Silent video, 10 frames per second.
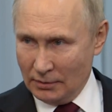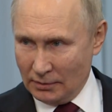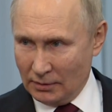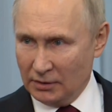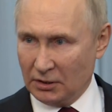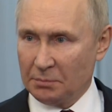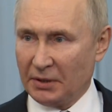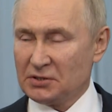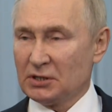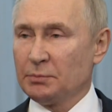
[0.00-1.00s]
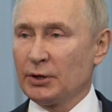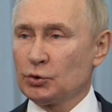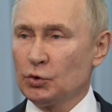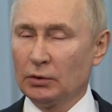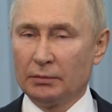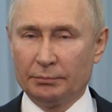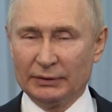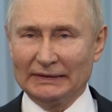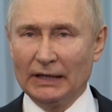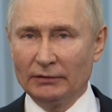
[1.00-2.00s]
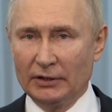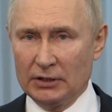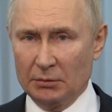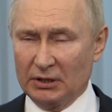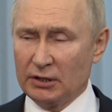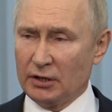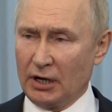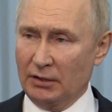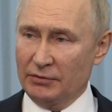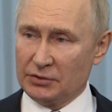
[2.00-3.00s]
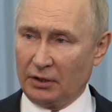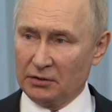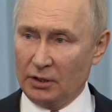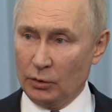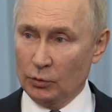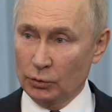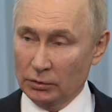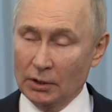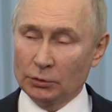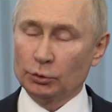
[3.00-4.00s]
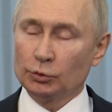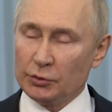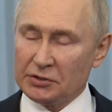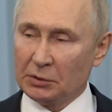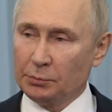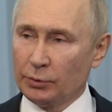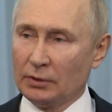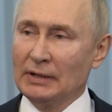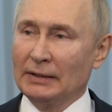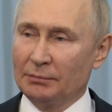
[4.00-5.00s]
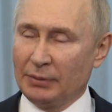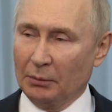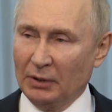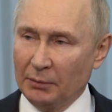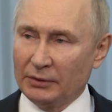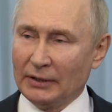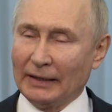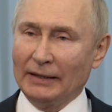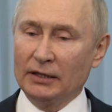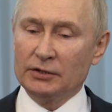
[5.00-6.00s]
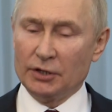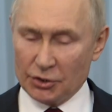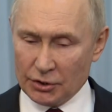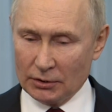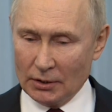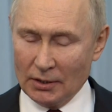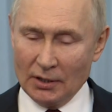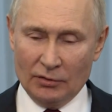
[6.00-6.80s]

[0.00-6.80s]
э, этот процесс пошел под давлением генерального секретаря ООН, но до сих пор проблема так и не решена.